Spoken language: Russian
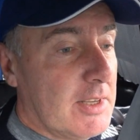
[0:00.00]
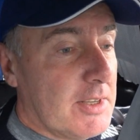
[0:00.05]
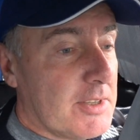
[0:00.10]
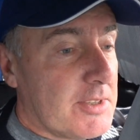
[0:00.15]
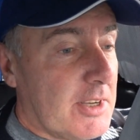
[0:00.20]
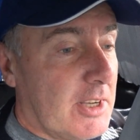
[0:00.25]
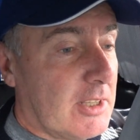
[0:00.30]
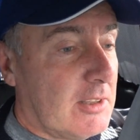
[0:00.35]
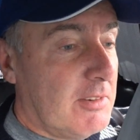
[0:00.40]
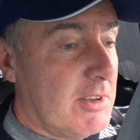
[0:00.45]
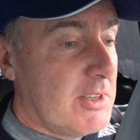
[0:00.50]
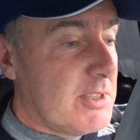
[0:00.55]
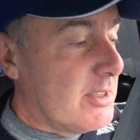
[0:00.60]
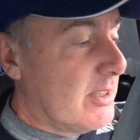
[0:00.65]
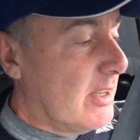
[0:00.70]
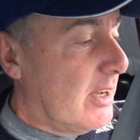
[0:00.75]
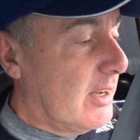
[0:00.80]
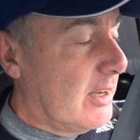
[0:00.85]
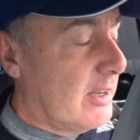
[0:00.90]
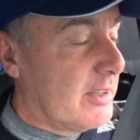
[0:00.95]

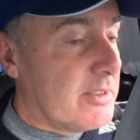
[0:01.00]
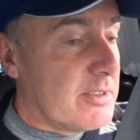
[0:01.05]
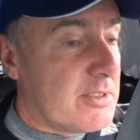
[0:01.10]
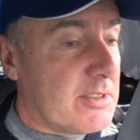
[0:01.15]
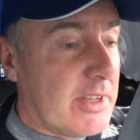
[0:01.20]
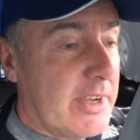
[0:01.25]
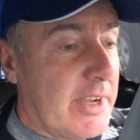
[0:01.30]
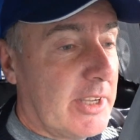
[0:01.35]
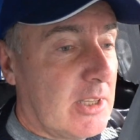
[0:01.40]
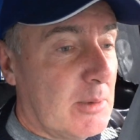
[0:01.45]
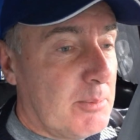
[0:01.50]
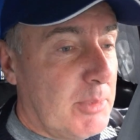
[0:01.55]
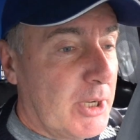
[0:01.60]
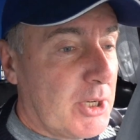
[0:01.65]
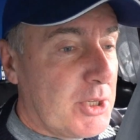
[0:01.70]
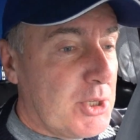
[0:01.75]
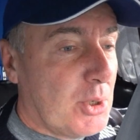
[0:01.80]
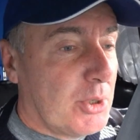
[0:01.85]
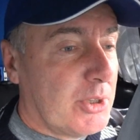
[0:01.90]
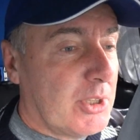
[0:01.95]
Соответственно, стоят
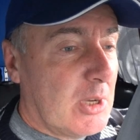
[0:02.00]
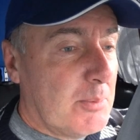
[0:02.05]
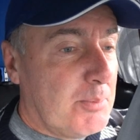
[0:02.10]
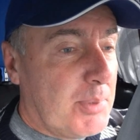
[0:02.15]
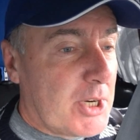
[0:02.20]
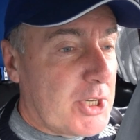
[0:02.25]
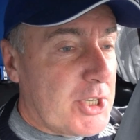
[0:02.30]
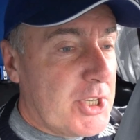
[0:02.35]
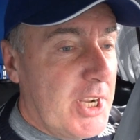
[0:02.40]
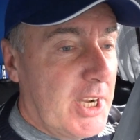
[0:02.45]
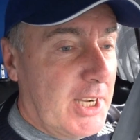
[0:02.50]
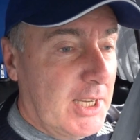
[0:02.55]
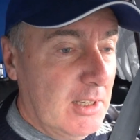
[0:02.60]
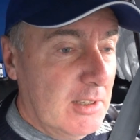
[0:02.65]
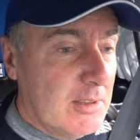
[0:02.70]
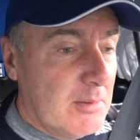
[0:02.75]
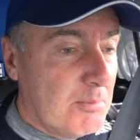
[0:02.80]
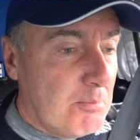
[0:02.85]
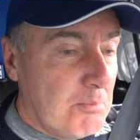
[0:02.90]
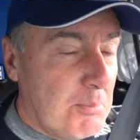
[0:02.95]
облегченные поршня,
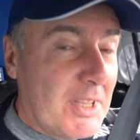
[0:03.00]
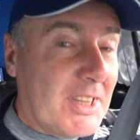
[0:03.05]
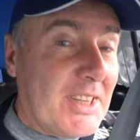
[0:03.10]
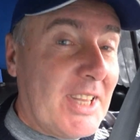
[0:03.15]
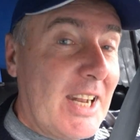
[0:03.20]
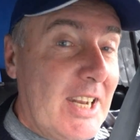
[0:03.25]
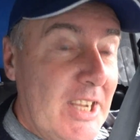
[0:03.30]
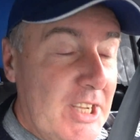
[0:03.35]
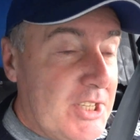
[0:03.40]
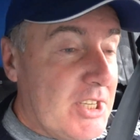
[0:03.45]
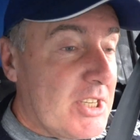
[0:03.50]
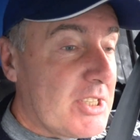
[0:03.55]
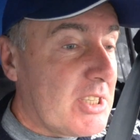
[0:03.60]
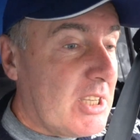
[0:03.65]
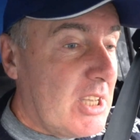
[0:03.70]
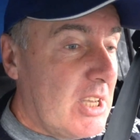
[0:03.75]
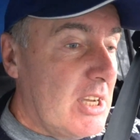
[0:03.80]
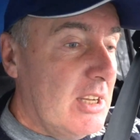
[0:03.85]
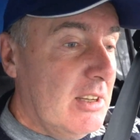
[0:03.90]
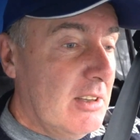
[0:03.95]

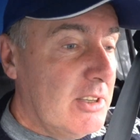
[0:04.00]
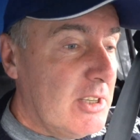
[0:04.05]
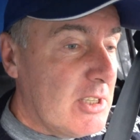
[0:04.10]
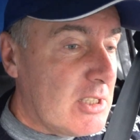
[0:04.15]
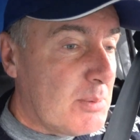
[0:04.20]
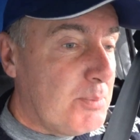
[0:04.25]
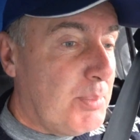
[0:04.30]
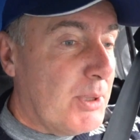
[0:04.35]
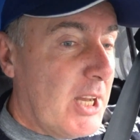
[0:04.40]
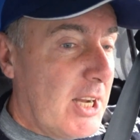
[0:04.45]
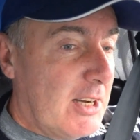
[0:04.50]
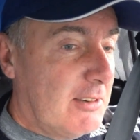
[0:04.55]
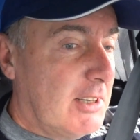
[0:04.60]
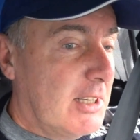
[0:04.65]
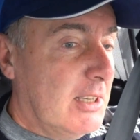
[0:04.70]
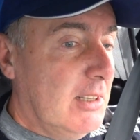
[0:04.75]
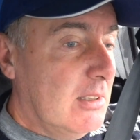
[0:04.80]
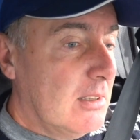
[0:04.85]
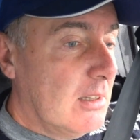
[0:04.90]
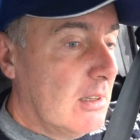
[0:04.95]
металлические из сплава,